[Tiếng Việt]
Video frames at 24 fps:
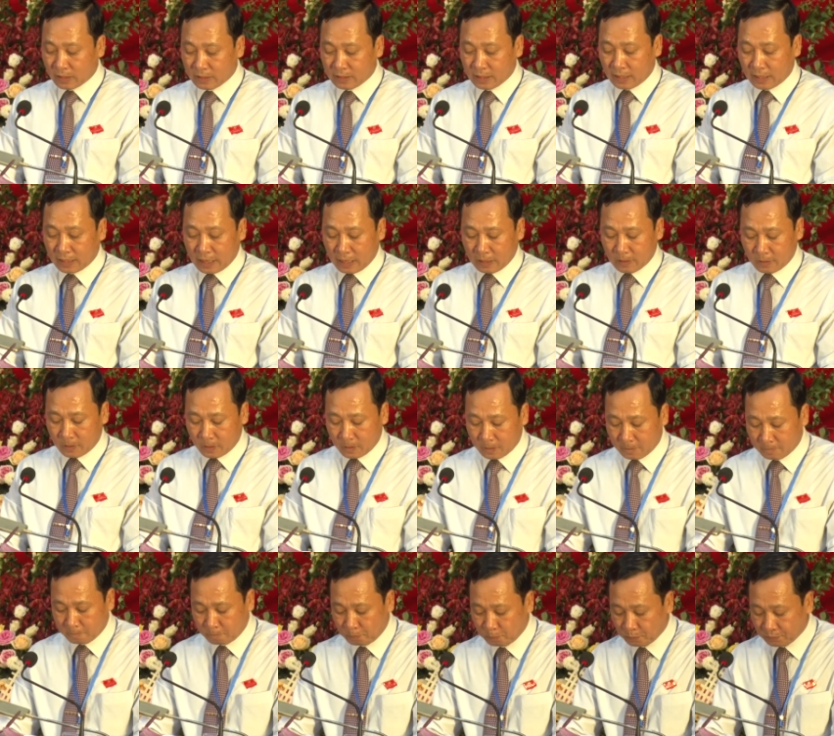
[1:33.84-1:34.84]
Thụy anh hùng,
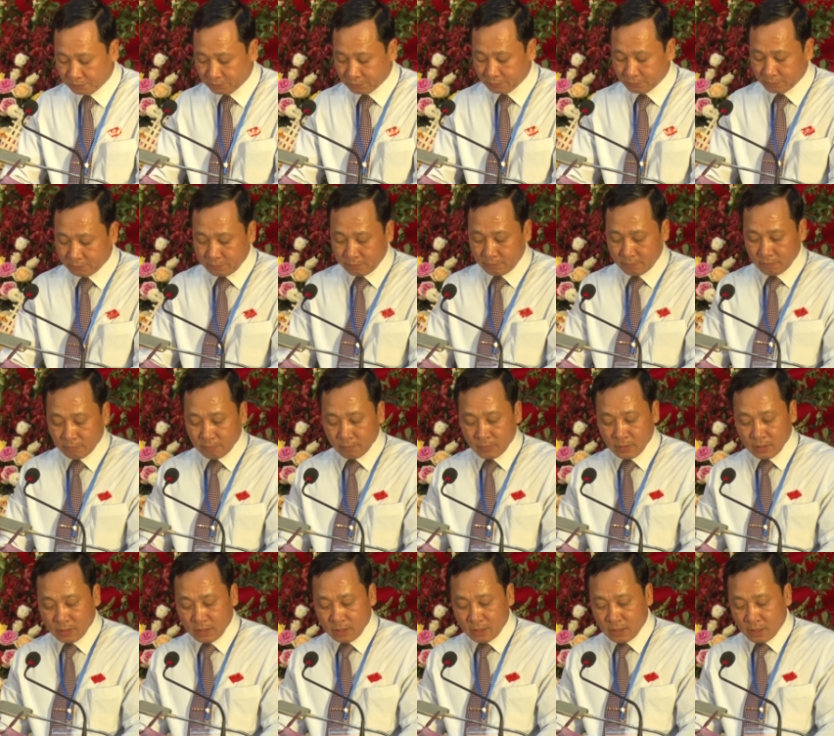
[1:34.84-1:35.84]
đoàn kết,
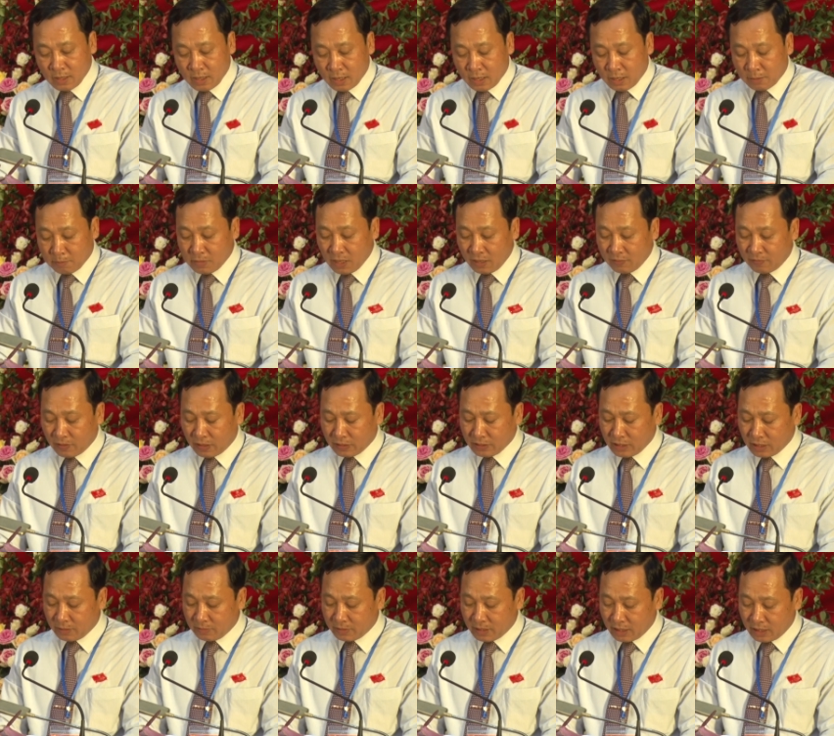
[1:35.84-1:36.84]
sáng tạo, huy động
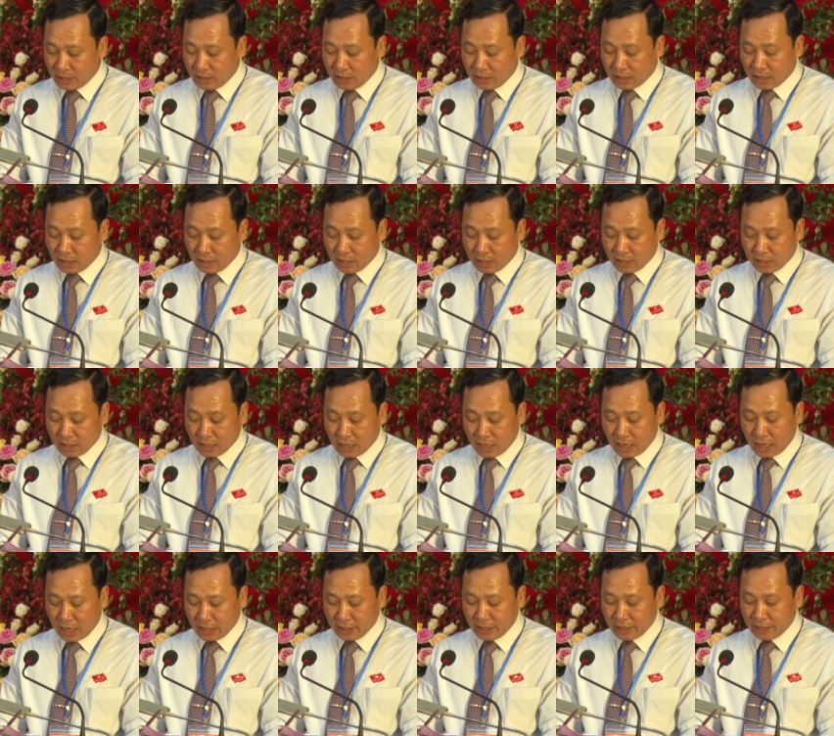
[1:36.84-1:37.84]
mọi nguồn lực để đầu
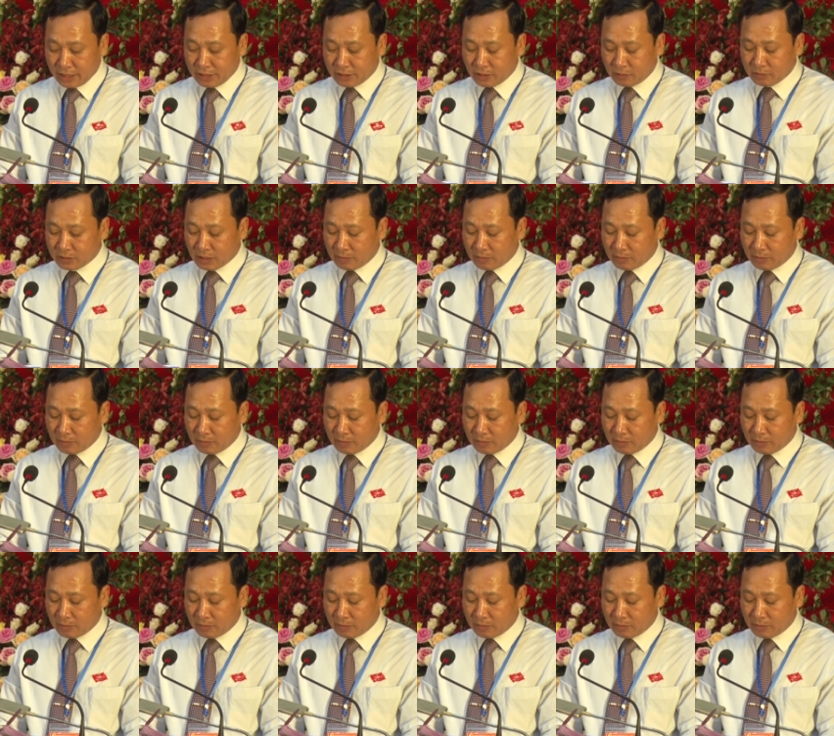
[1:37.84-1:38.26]
tư phát triển,